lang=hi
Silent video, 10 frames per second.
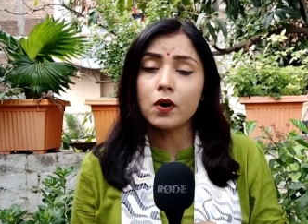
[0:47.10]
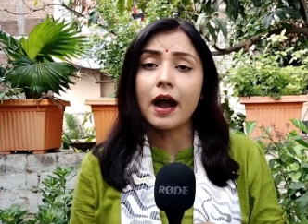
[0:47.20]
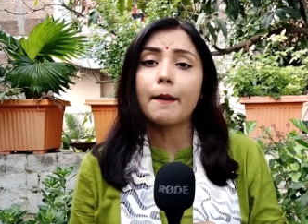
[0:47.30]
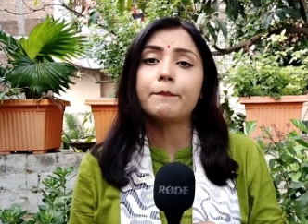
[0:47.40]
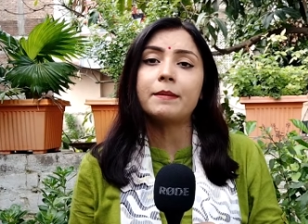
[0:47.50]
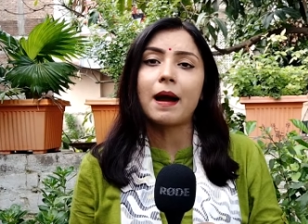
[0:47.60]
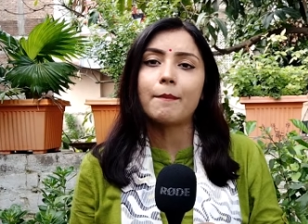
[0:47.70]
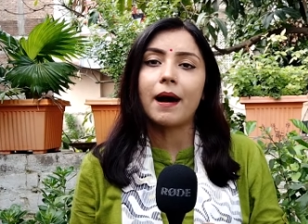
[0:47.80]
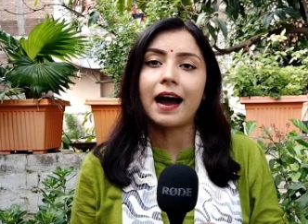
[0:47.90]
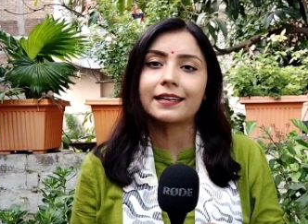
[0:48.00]
वो अब
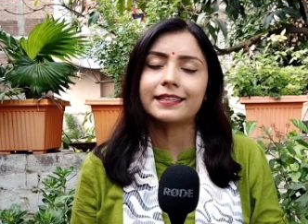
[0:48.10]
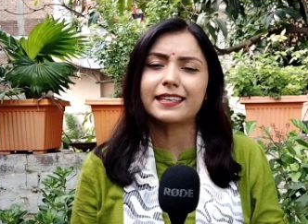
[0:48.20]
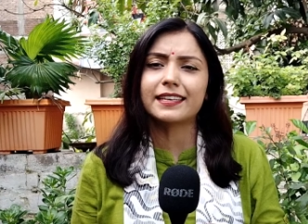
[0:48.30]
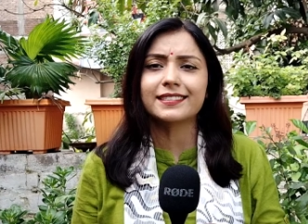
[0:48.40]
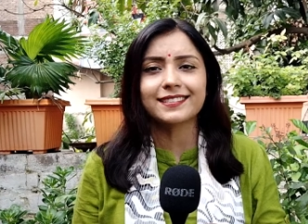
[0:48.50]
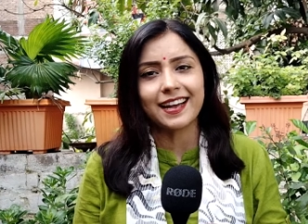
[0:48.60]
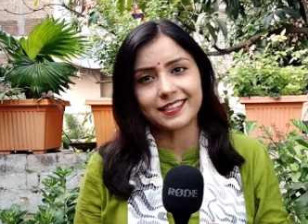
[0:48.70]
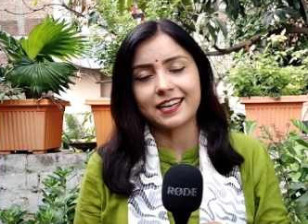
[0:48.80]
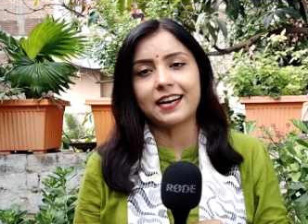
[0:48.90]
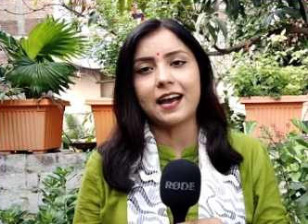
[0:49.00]
बीमा भारती के
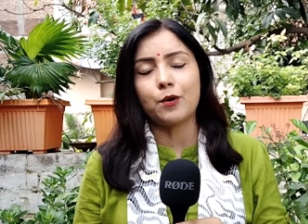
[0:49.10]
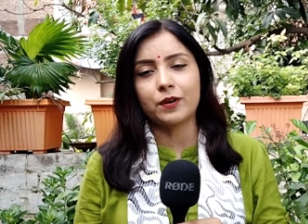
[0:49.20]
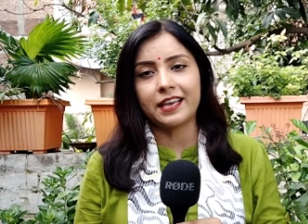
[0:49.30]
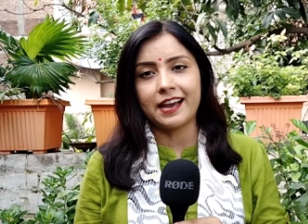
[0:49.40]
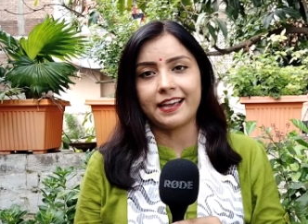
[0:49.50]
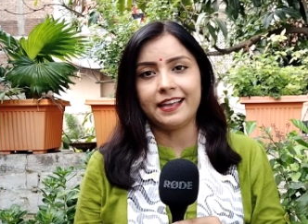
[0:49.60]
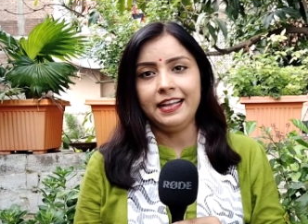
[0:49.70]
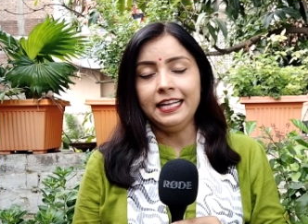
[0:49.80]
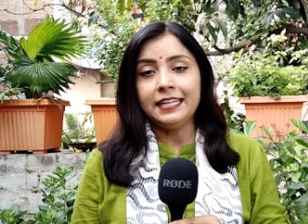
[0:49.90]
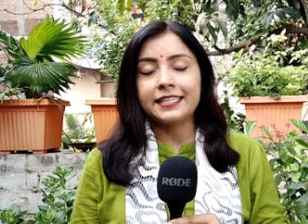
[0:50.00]
साथ खड़ा हो गया है
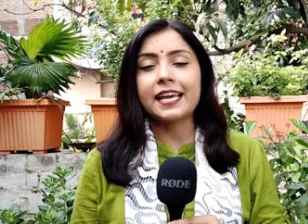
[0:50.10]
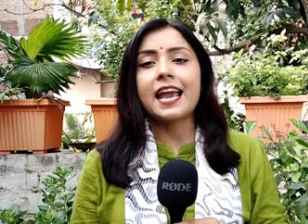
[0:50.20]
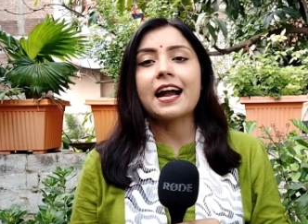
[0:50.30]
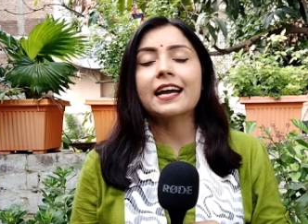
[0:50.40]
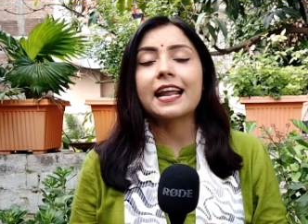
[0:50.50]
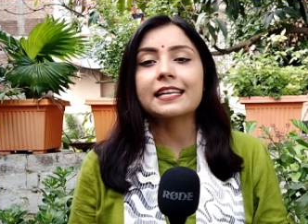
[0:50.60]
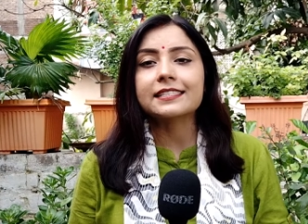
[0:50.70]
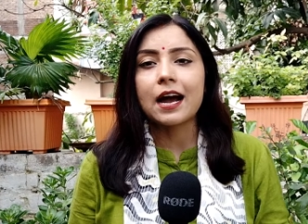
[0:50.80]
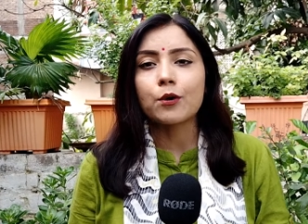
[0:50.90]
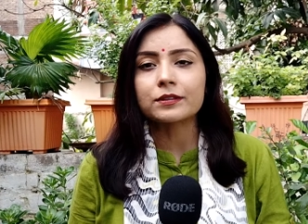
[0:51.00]
देखिए अगर
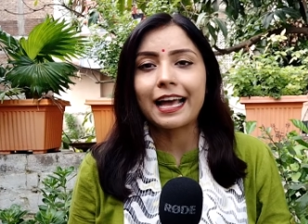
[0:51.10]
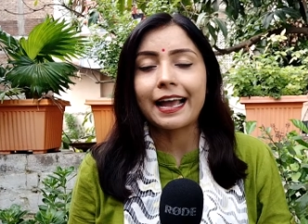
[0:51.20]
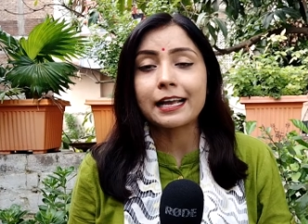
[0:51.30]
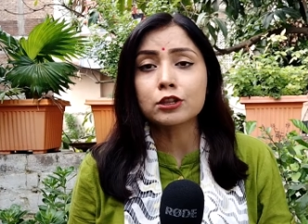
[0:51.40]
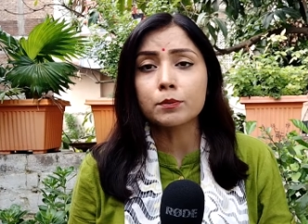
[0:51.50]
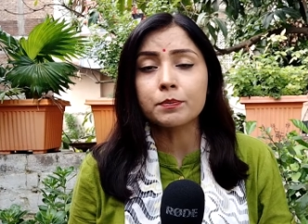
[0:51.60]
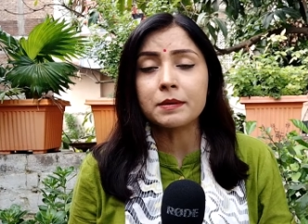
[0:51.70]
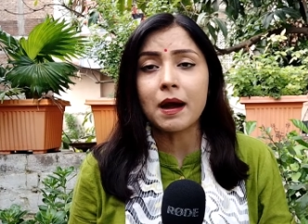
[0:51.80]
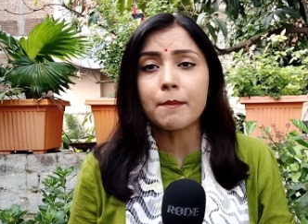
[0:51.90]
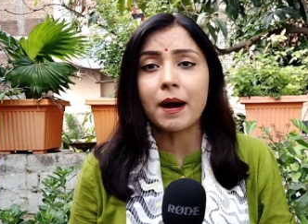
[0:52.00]
ऐसा होता है तो
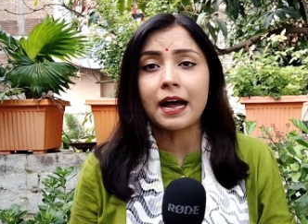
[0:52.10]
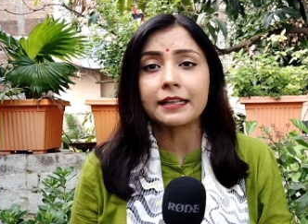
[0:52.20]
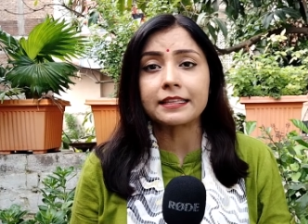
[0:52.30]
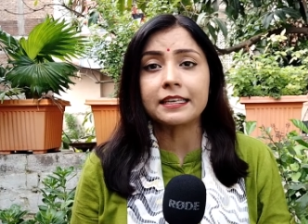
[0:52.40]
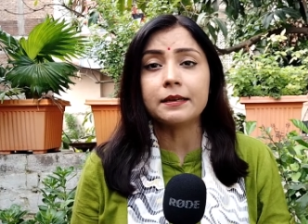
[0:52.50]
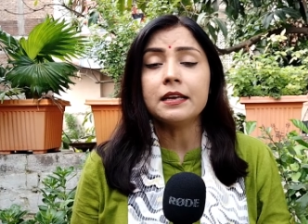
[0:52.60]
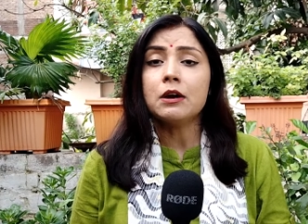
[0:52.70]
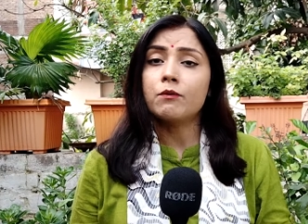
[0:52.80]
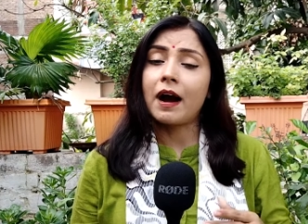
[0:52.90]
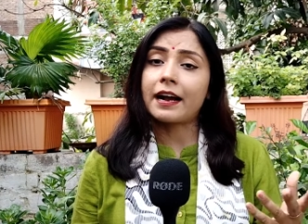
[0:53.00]
बीमा भारती भारती
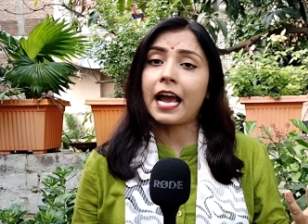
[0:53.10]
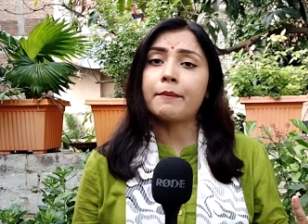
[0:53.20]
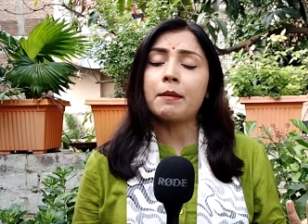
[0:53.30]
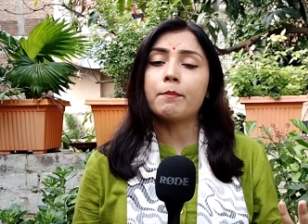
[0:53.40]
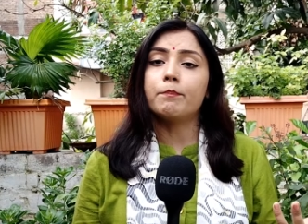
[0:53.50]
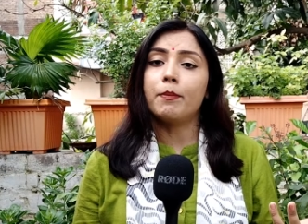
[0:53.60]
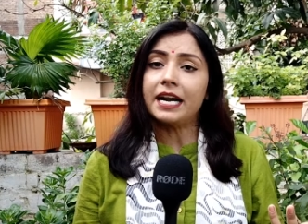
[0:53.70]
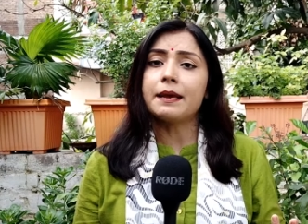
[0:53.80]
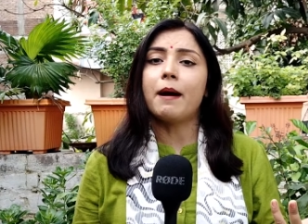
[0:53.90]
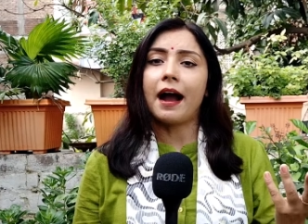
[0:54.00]
वाकई में
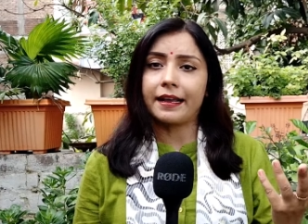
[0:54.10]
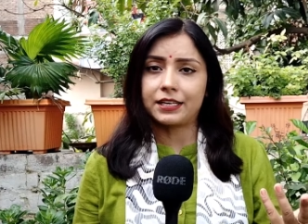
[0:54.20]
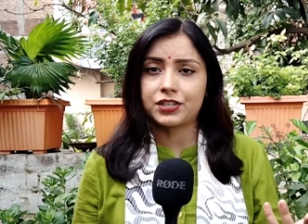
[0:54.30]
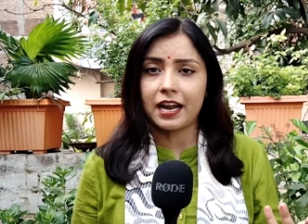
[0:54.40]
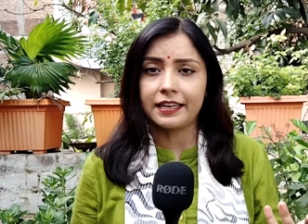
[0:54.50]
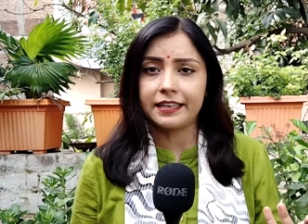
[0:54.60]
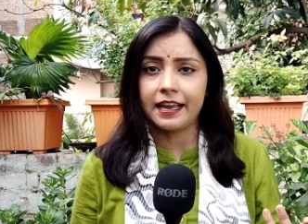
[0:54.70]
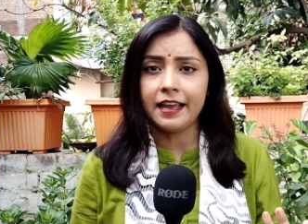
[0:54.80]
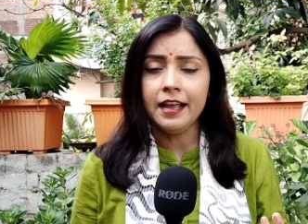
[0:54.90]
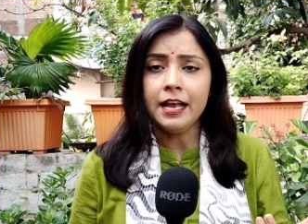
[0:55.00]
बड़ी भाग्यशाली
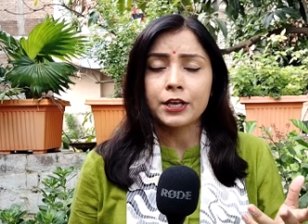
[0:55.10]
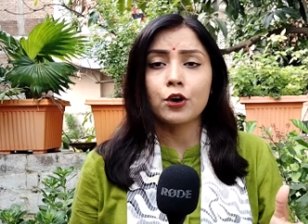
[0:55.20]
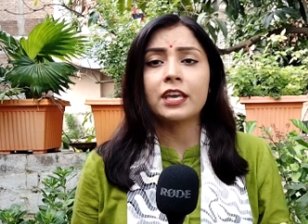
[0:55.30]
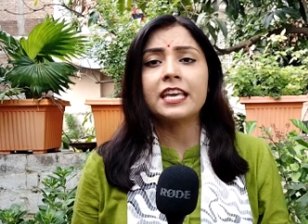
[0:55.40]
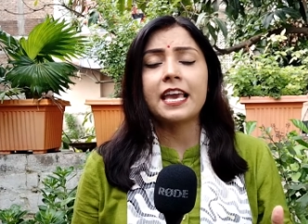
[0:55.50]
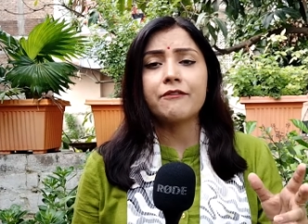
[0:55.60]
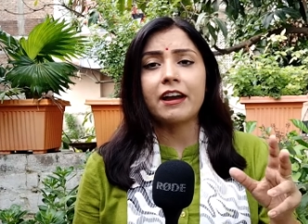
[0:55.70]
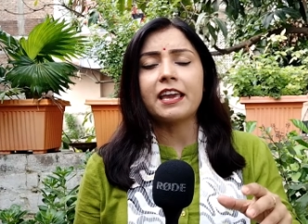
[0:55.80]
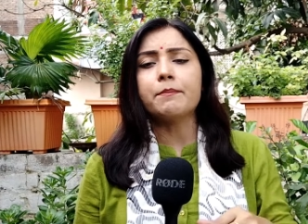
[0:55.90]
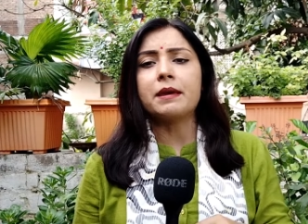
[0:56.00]
हैं क्योंकि ये
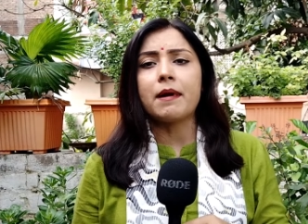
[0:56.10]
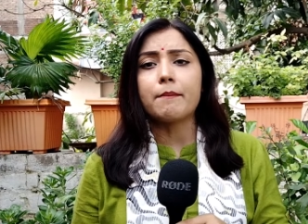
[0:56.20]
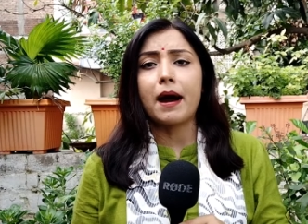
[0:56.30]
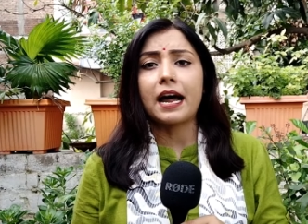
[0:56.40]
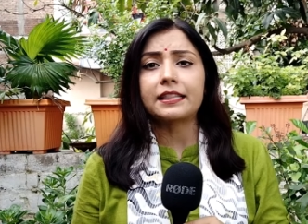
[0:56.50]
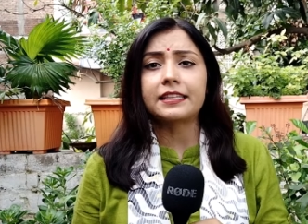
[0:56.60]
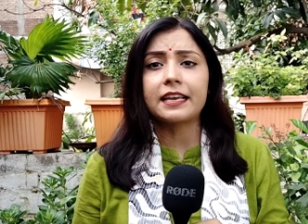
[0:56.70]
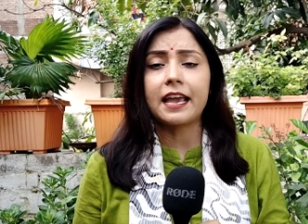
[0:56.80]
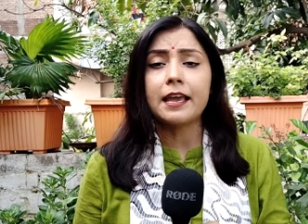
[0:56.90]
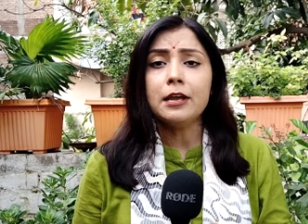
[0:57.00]
वही बीमा
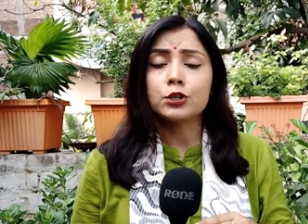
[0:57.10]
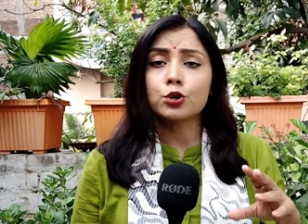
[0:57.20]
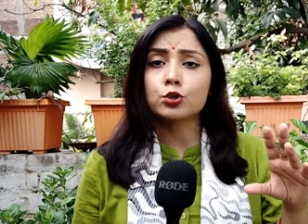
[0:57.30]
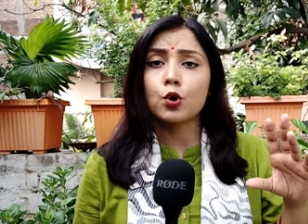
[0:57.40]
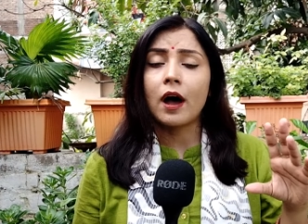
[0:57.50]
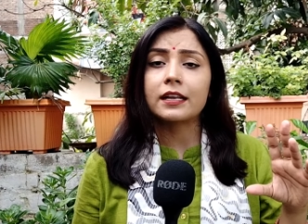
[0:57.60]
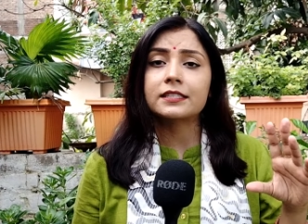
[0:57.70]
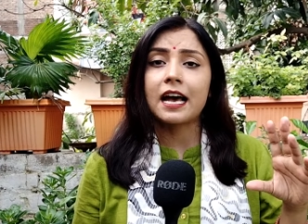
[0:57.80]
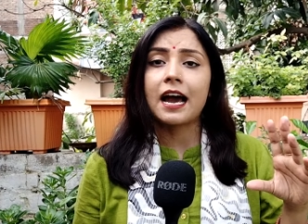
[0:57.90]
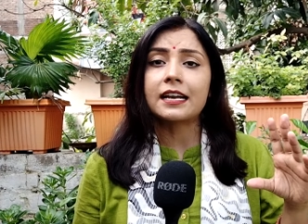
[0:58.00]
भारती हैं जो
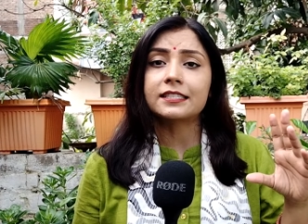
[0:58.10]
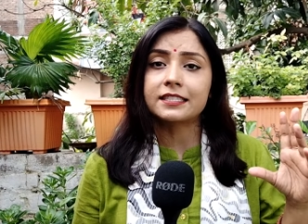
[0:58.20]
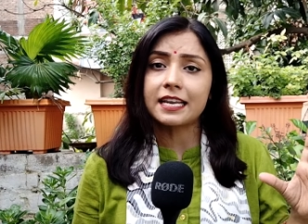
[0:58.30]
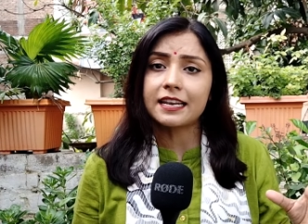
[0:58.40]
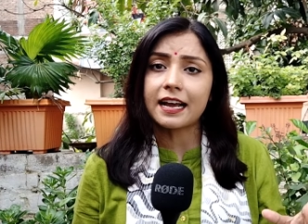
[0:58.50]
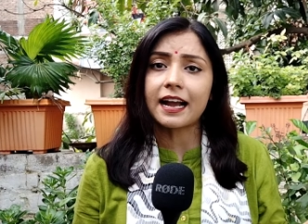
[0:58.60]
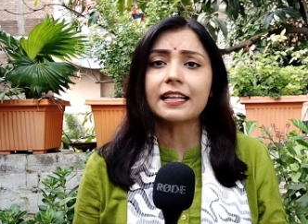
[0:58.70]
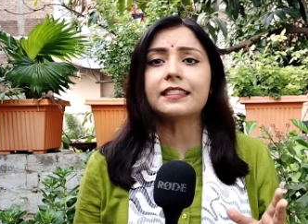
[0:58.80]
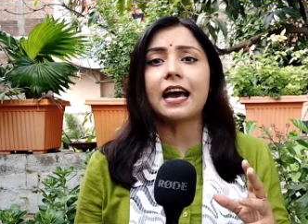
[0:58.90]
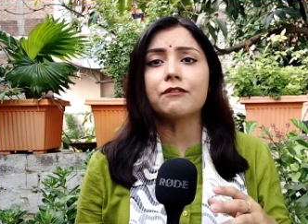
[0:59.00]
2000 से
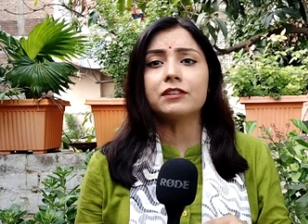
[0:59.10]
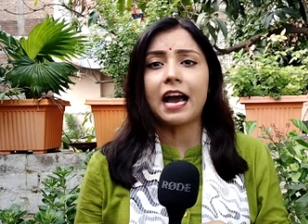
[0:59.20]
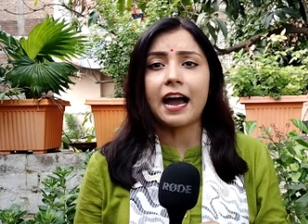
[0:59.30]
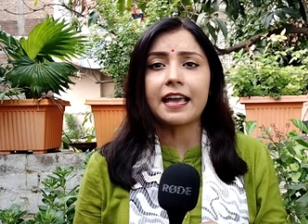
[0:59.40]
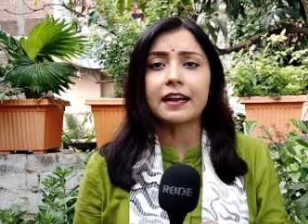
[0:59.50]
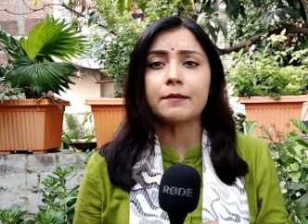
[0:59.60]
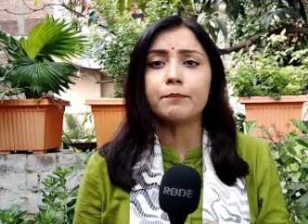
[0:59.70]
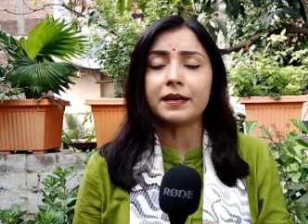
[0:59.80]
लगातार विधायक